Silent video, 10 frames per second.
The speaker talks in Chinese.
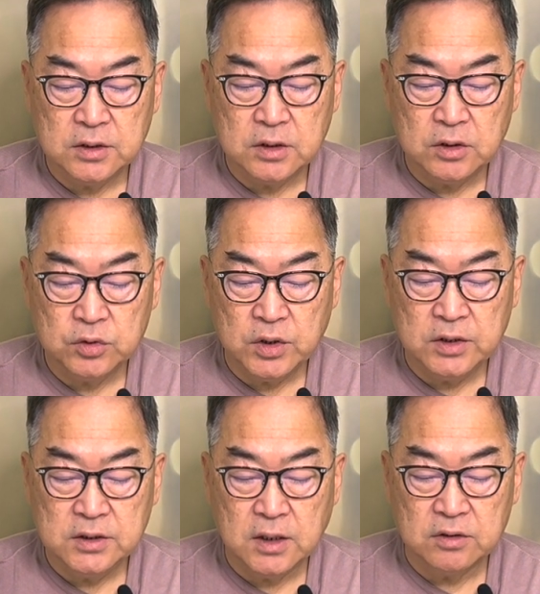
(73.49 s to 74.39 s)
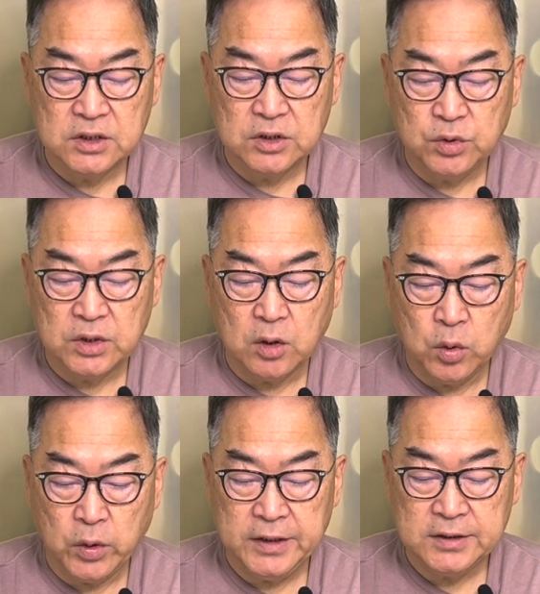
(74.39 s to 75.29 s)
宣教之旅的
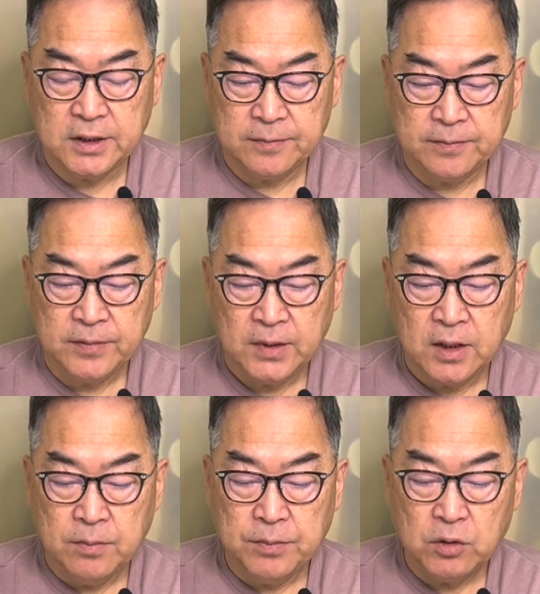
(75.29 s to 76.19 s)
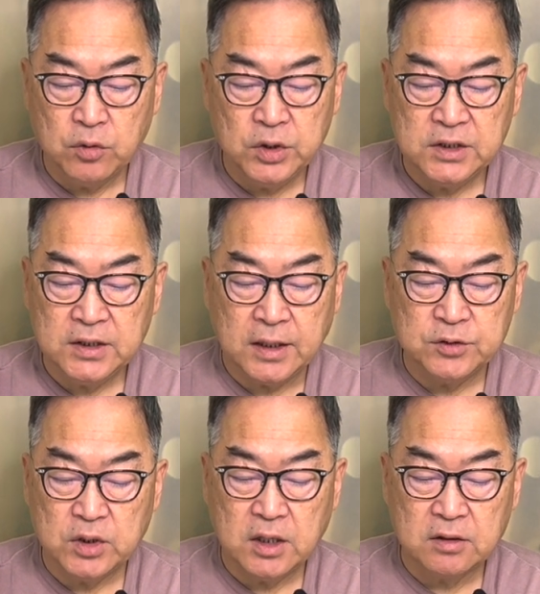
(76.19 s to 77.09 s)
回程。保罗已经感
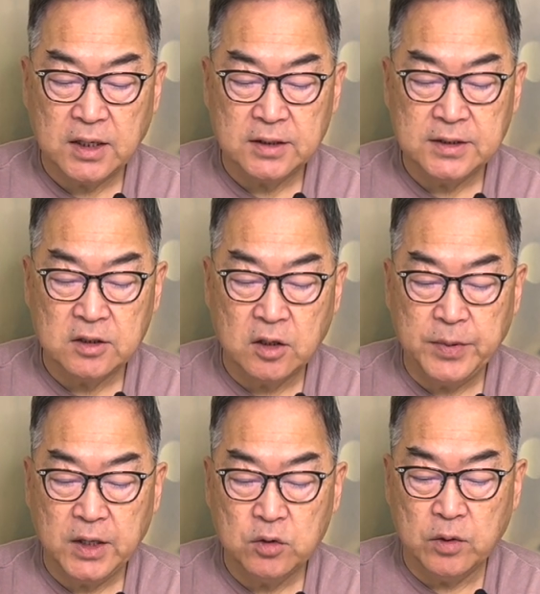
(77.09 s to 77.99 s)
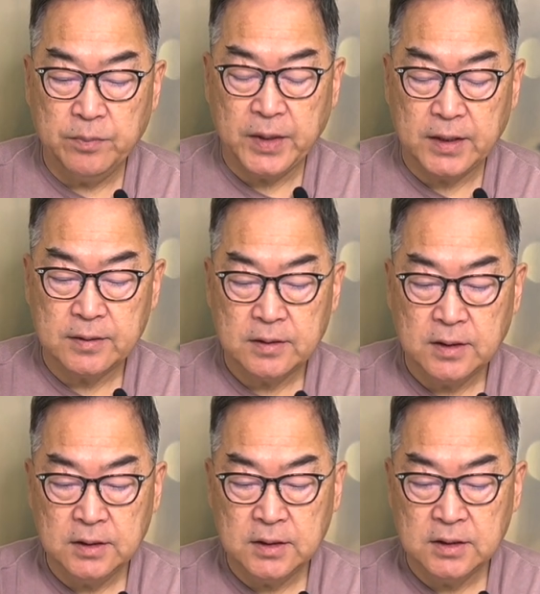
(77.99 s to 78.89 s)
觉到他将要被捆绑，
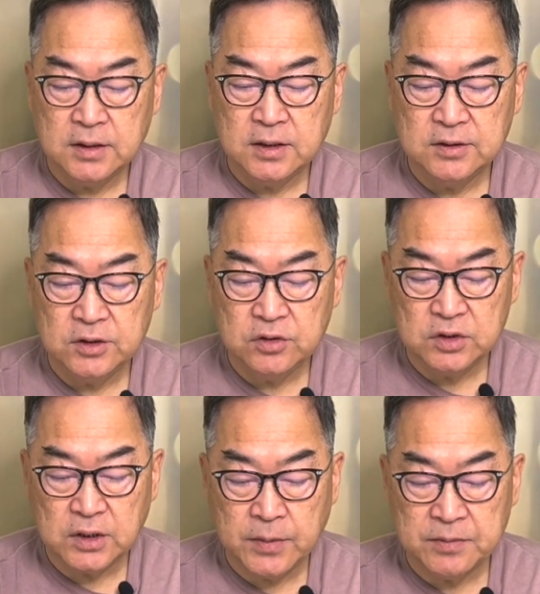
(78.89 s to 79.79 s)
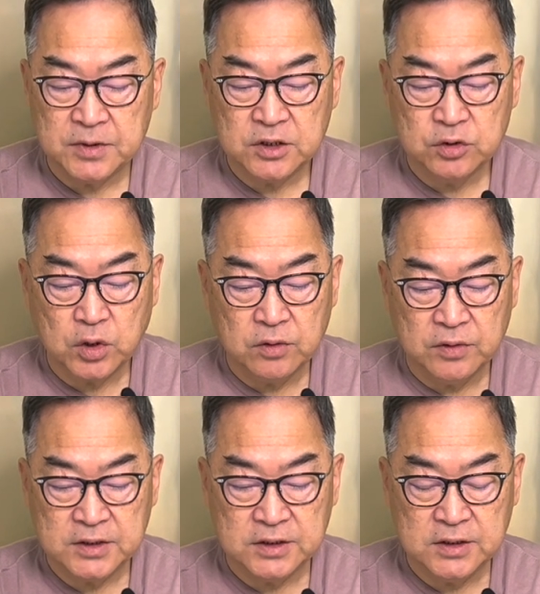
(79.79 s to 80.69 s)
很可能跟弟兄姐妹们是最后一
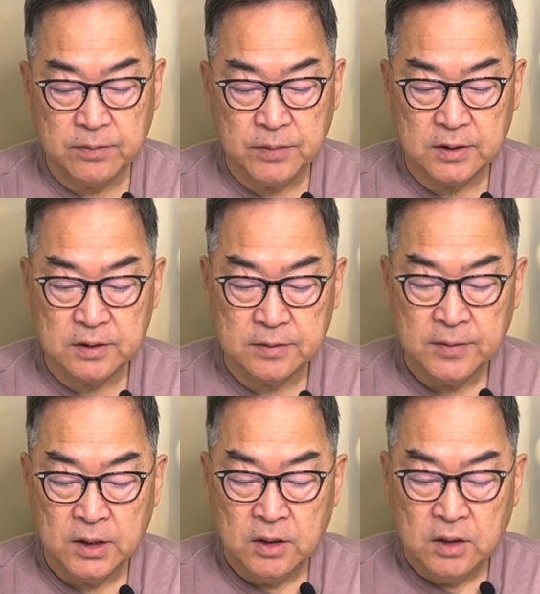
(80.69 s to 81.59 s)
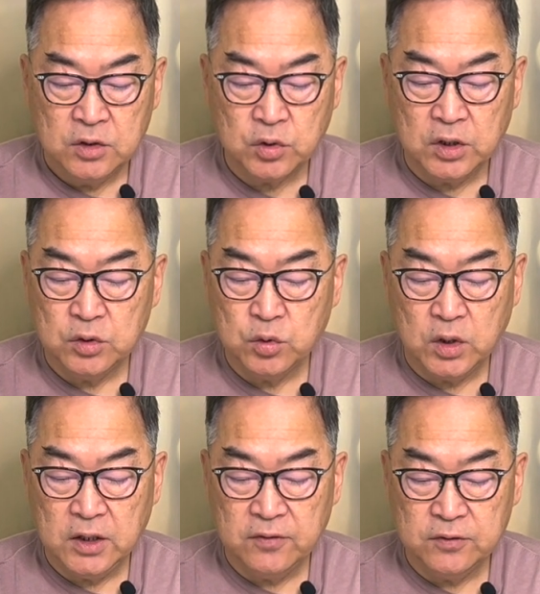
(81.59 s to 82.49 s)
次见面了。所以，对
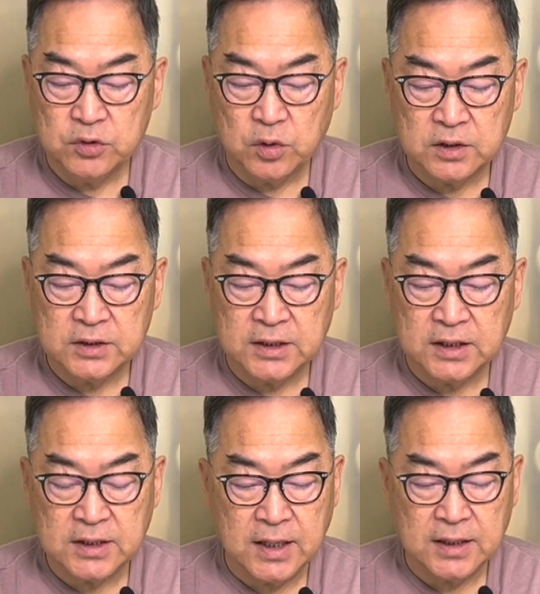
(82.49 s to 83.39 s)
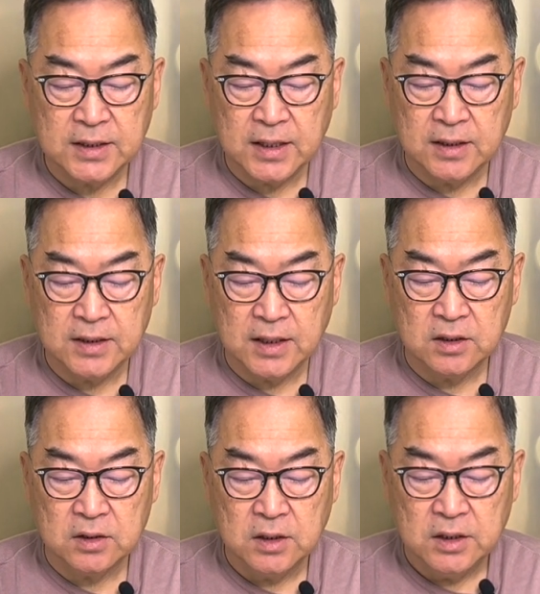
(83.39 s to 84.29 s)
以弗所这个他刚
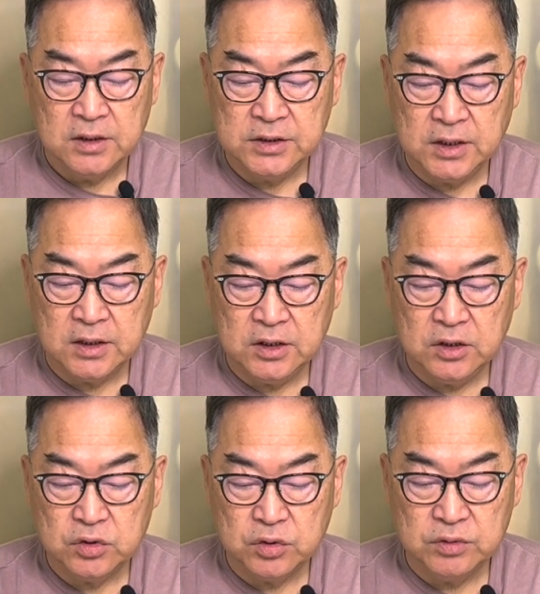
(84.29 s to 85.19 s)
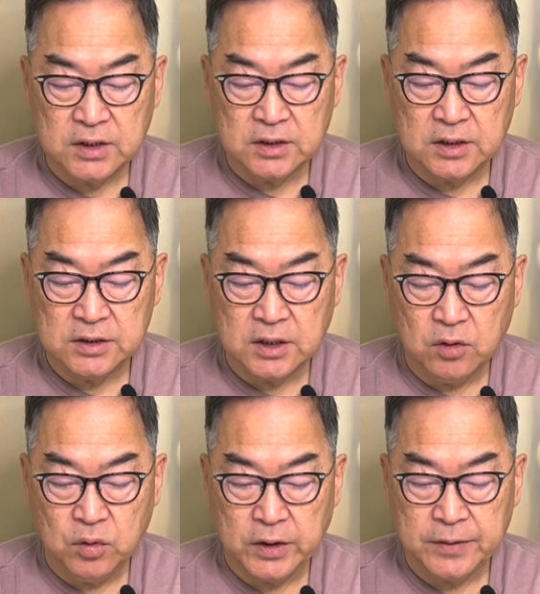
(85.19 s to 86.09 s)
刚建立出生的教
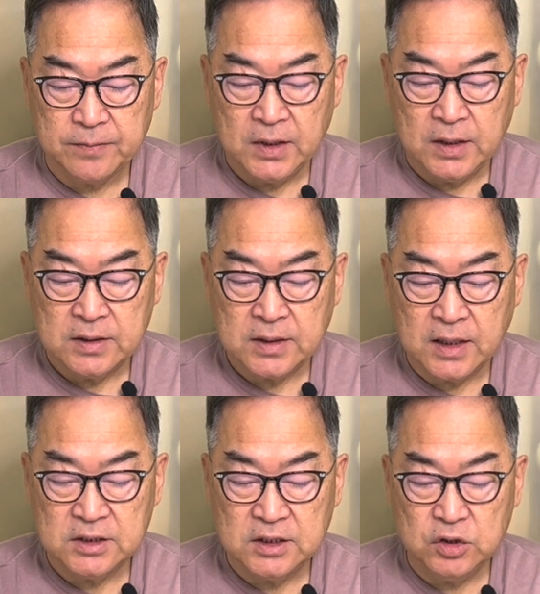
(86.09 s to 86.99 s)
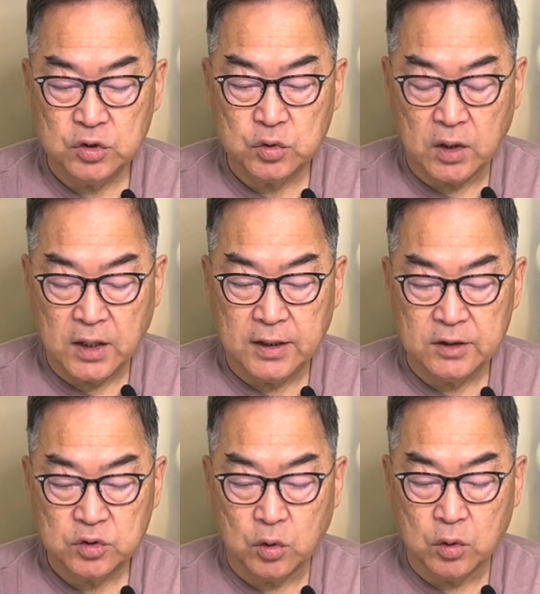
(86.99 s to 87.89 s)
会，他心所爱、
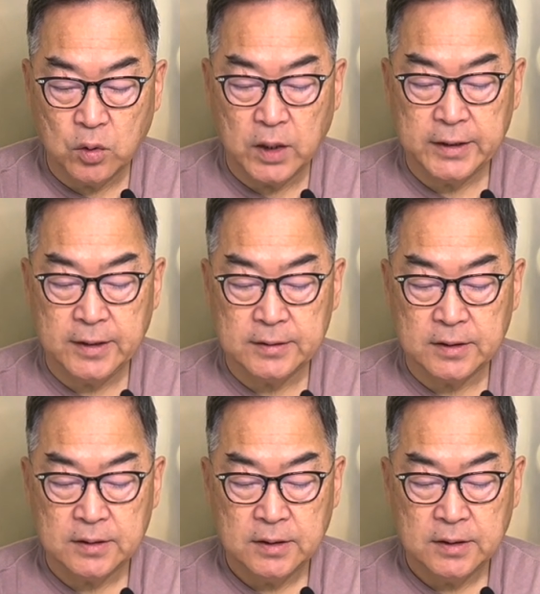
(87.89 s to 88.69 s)
所挂念的，